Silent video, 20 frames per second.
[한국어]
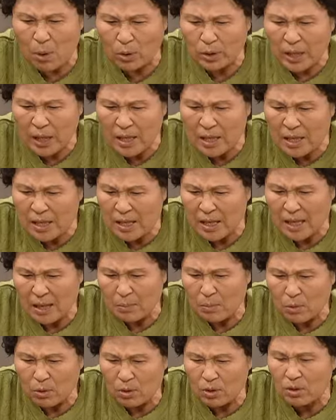못된 게
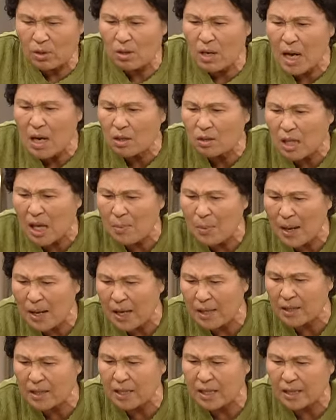먹는 거 갖고
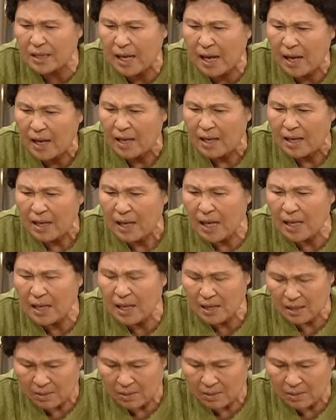타박하는 기다 아나